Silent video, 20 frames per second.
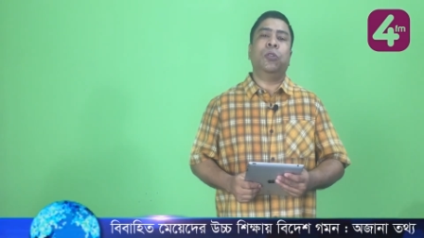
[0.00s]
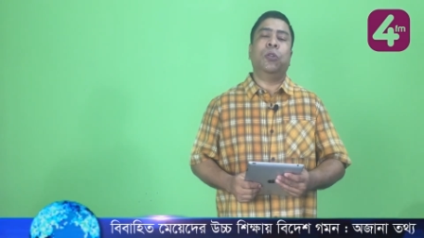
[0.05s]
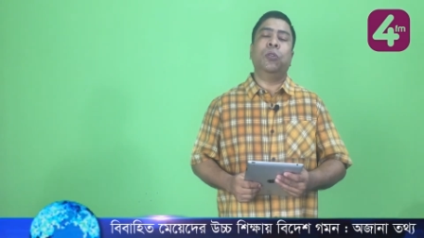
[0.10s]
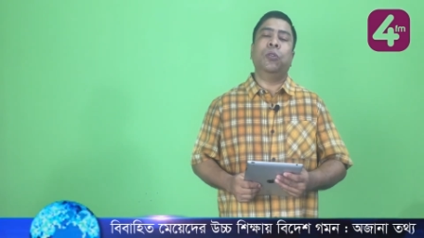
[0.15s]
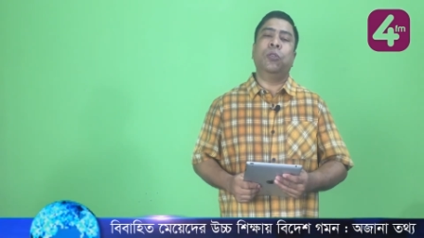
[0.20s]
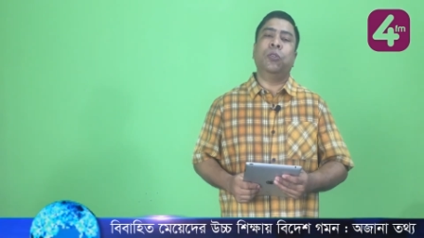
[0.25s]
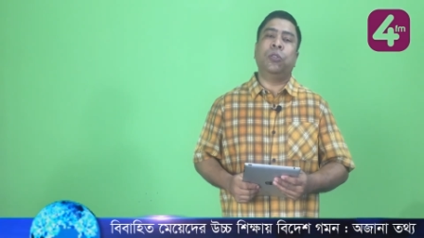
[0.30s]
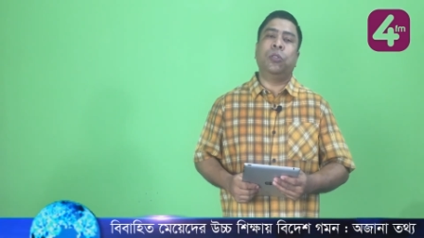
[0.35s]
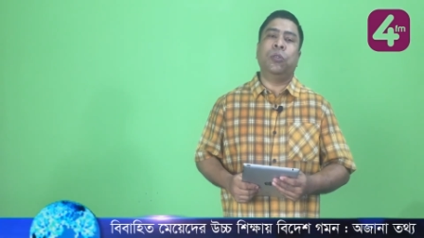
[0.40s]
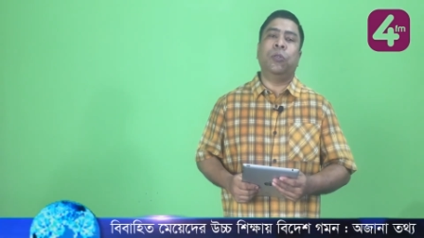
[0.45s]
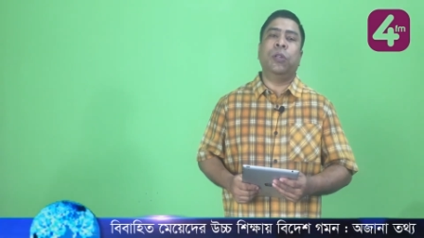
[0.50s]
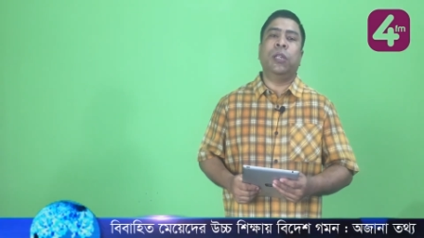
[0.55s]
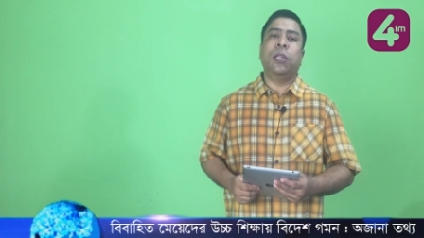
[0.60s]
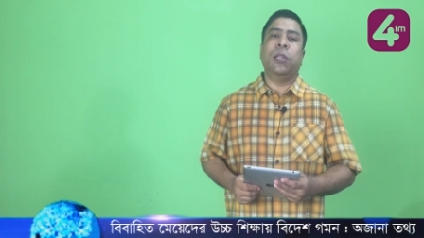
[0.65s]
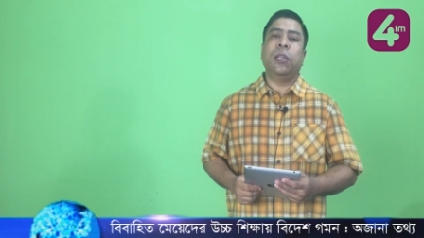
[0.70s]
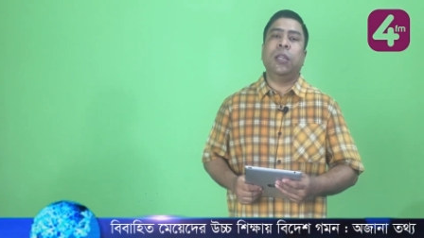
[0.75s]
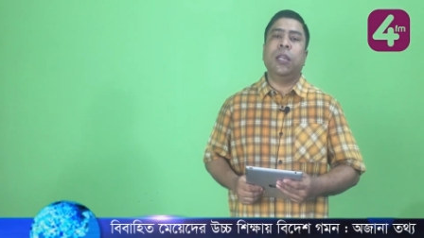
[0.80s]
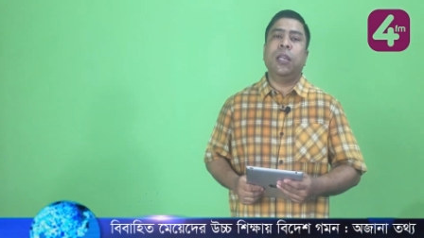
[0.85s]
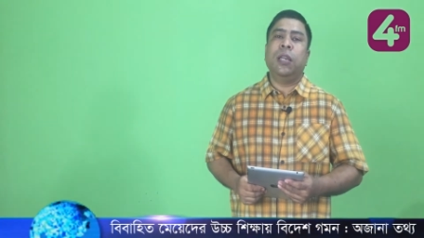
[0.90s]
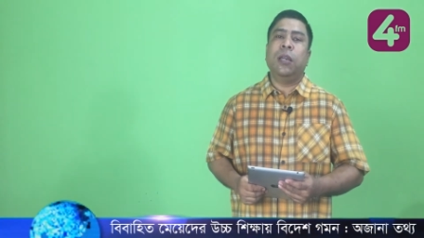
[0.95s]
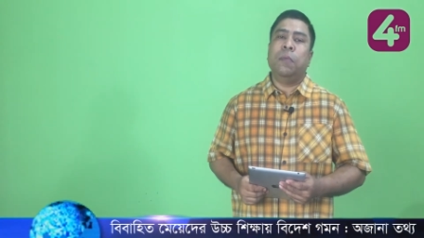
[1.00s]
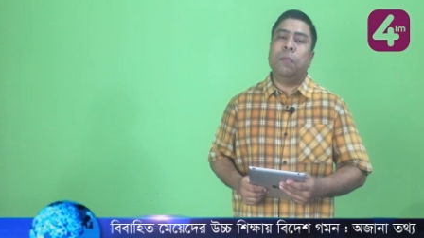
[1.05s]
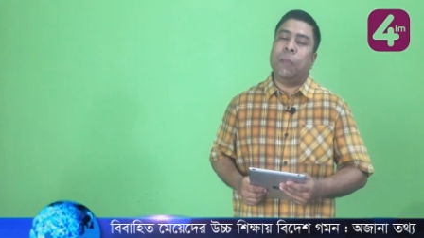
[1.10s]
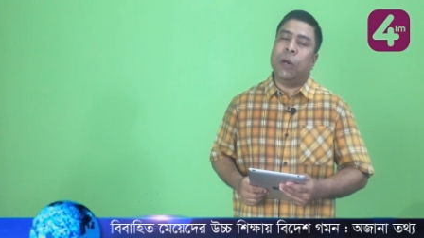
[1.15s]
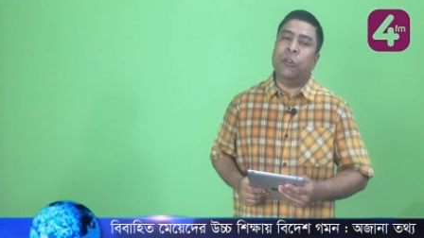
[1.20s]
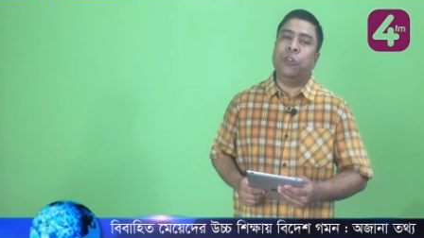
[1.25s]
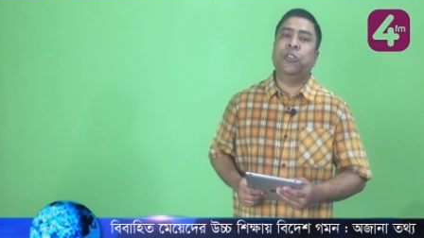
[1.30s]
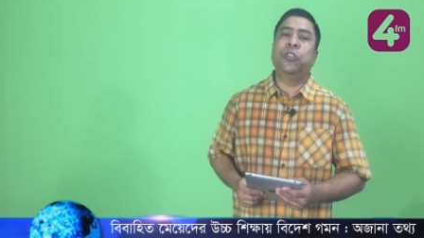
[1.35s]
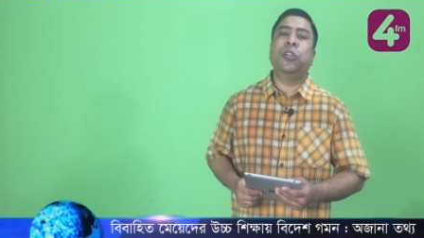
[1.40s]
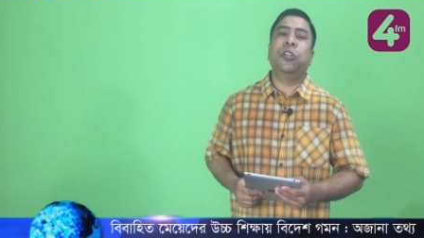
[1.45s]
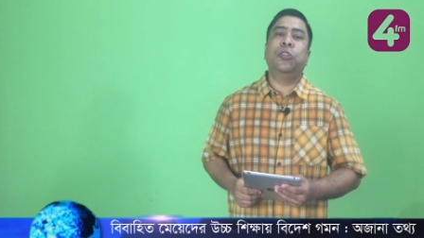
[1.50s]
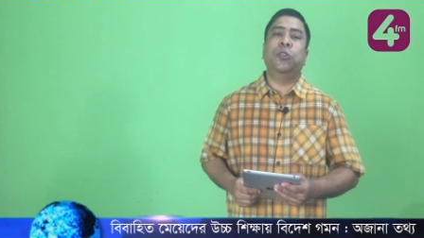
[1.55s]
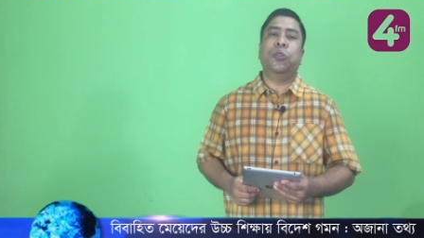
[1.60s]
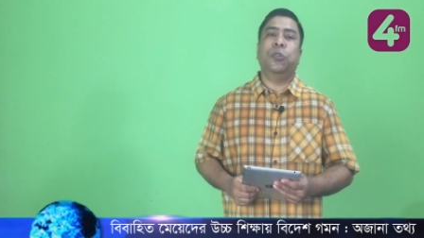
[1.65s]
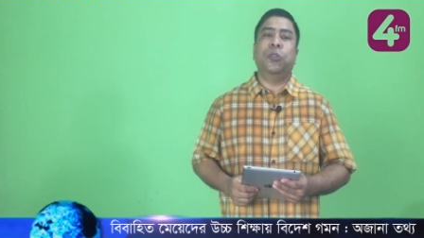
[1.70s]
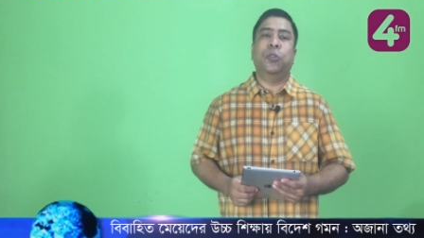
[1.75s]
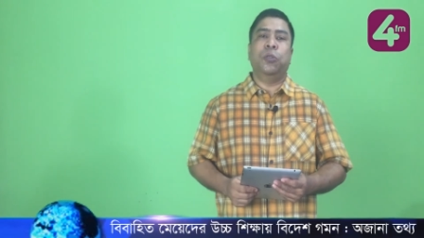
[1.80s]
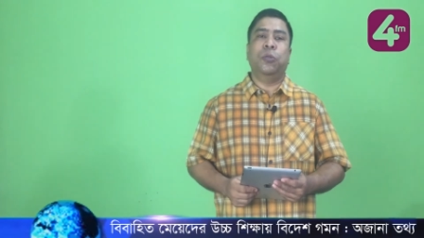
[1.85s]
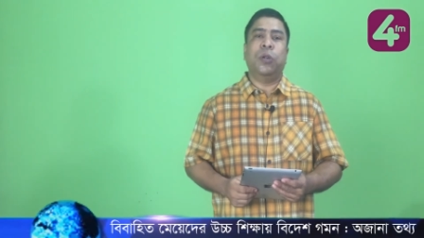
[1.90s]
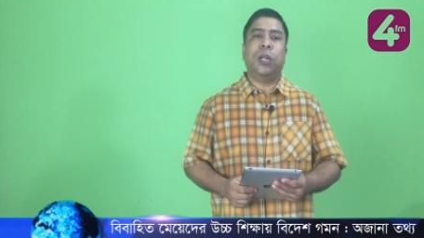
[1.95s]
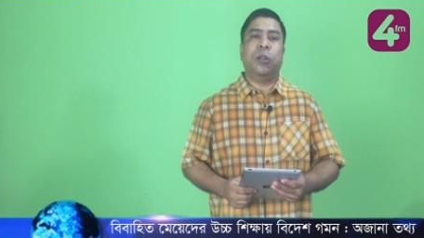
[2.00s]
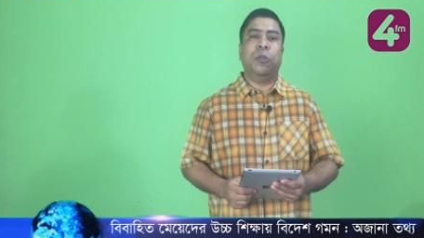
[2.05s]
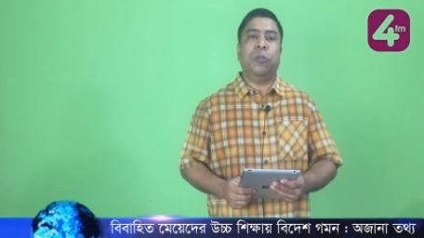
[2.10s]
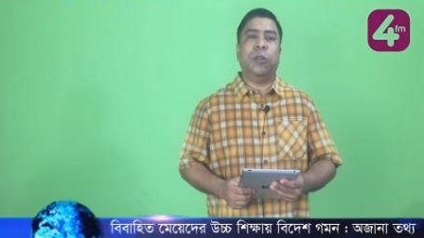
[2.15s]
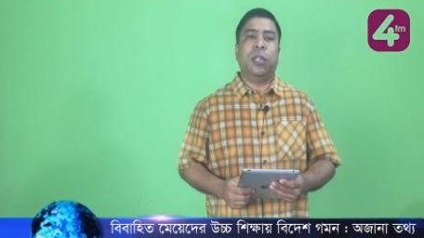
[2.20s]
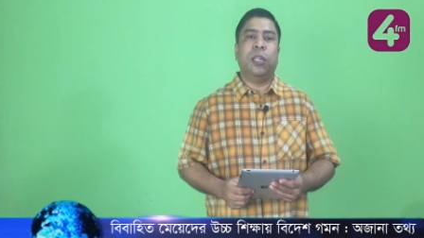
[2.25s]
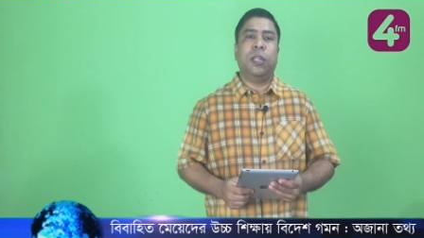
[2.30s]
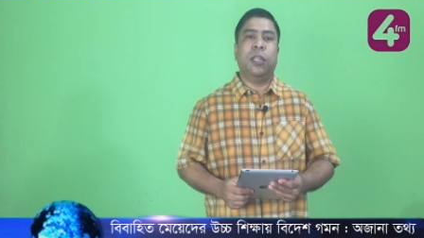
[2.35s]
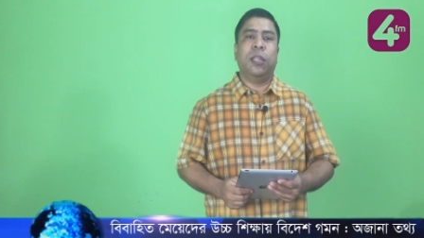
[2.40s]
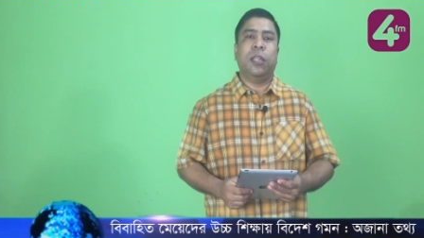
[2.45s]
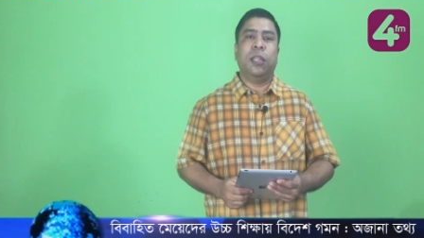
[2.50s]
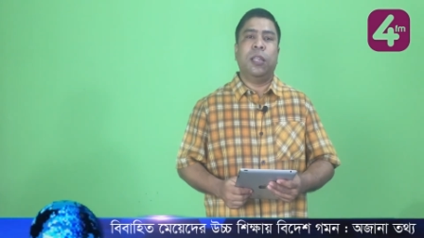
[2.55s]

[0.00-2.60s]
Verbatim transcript: সন্তুষ্ট হয়ে মানুষের জন্য দোয়া করে